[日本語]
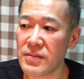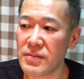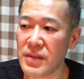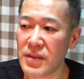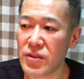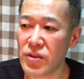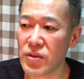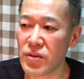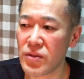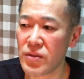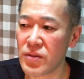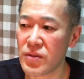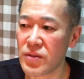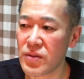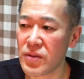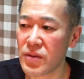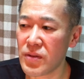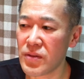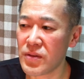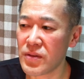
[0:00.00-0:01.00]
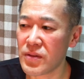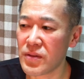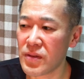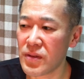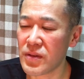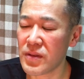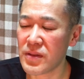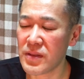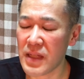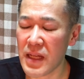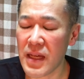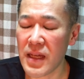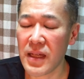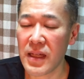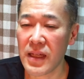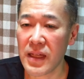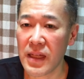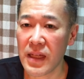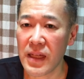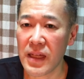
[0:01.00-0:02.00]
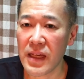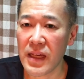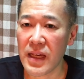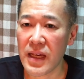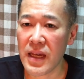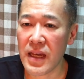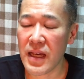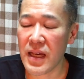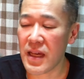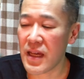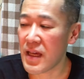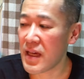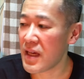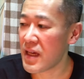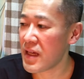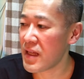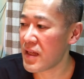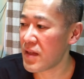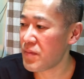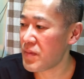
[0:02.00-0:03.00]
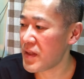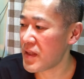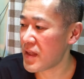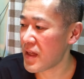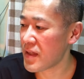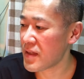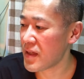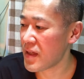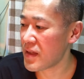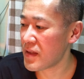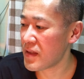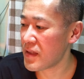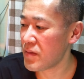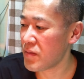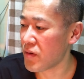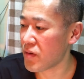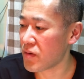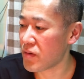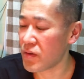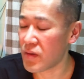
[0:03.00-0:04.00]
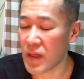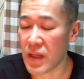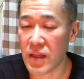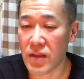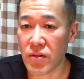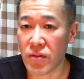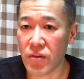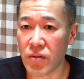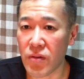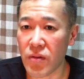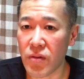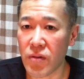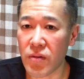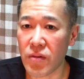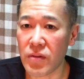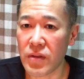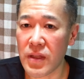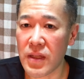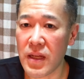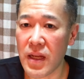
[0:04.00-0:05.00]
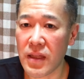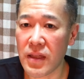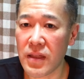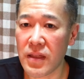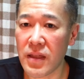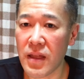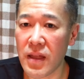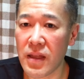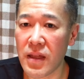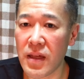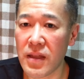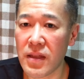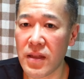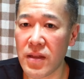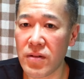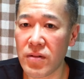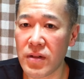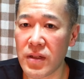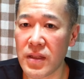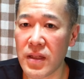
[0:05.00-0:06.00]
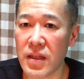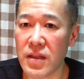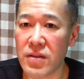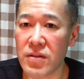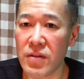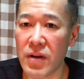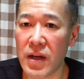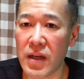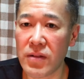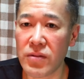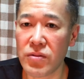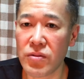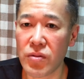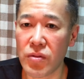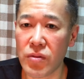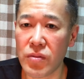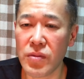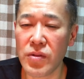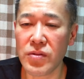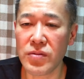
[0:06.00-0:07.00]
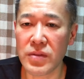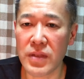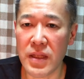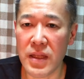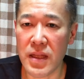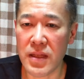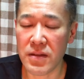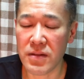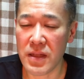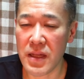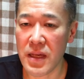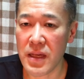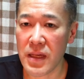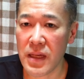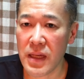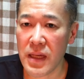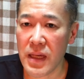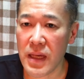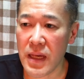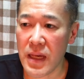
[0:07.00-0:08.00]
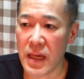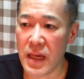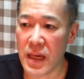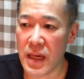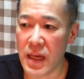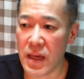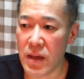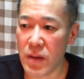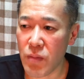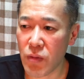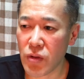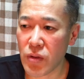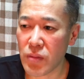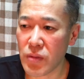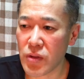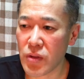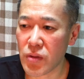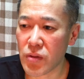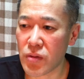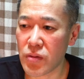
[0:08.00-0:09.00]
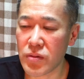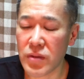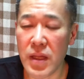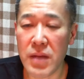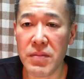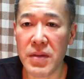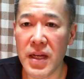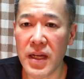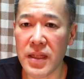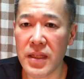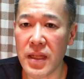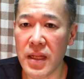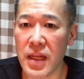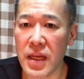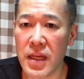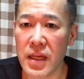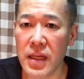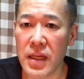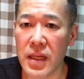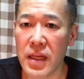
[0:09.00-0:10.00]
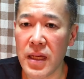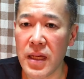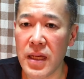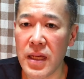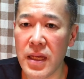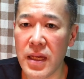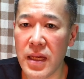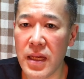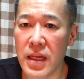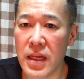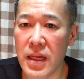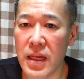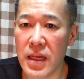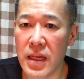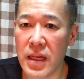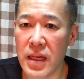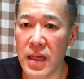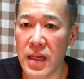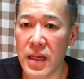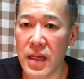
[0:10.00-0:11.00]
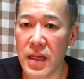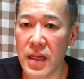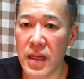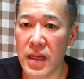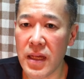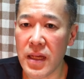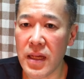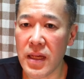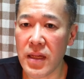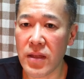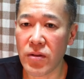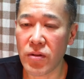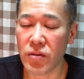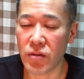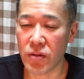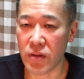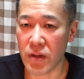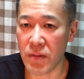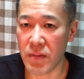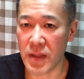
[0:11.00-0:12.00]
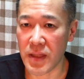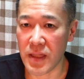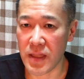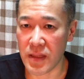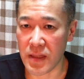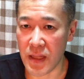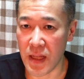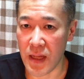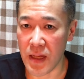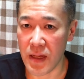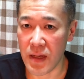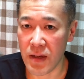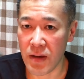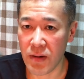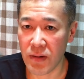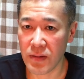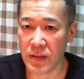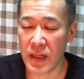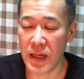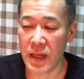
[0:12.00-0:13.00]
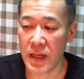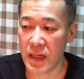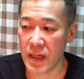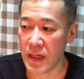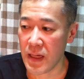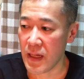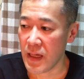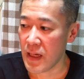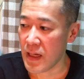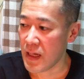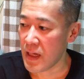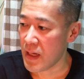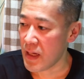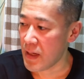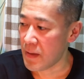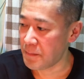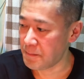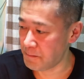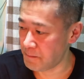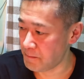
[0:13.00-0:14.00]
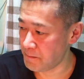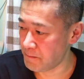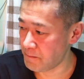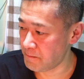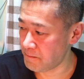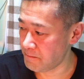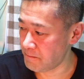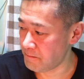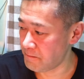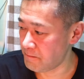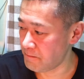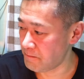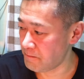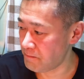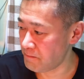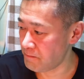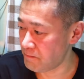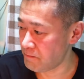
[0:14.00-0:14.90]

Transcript: まあ、ちょっとずつそうですね、えー、リピーターさんにもこうねちょっと喜んでいただいてる形はあると思うんでですね、えもっともっとこう腕磨いてね、えどんどん頑張っていってほんでうーん